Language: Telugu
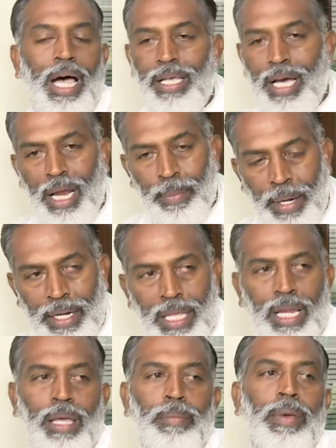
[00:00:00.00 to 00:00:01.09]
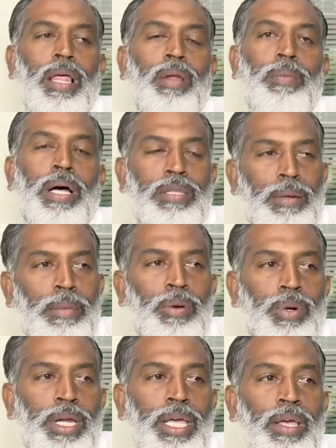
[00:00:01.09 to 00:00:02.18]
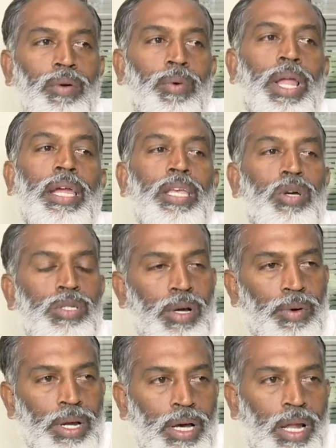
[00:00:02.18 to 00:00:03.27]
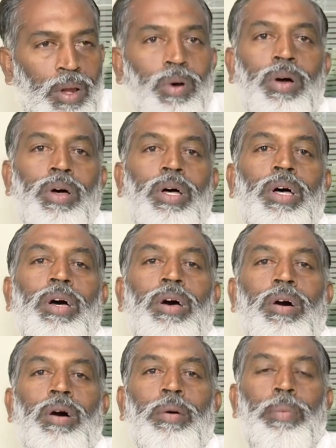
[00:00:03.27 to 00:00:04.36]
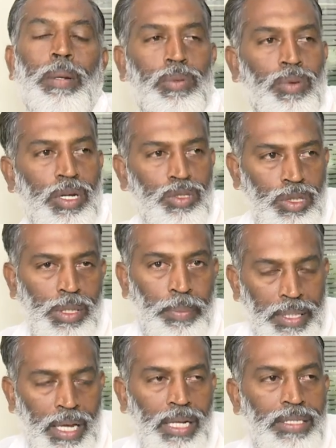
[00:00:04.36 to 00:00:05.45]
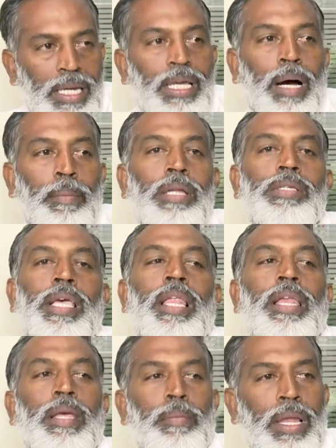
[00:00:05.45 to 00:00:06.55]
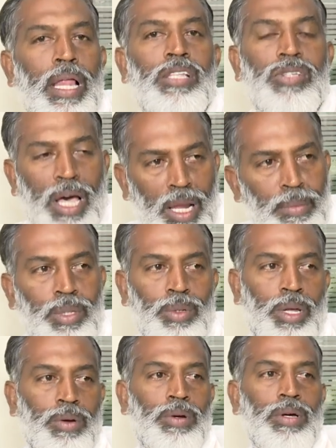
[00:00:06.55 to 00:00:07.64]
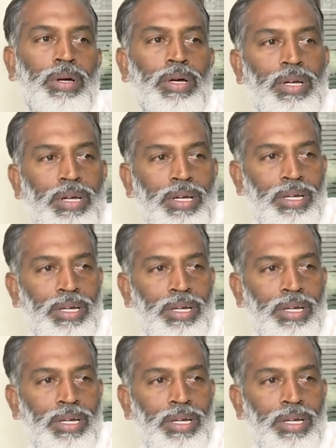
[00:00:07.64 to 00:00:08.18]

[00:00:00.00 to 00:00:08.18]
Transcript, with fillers: అధికార పార్టీల ఎమ్మెల్యేలు మాత్రమే ఉండి వాళ్ళ నియోజకవర్గాల్లో ప్రభుత్వం నుంచి వచ్చే పథకాలను సరిగ్గా అమలు చేయలేని ఎమ్మెల్యేలు చాలామంది ఉన్నారు మీ మీ మీ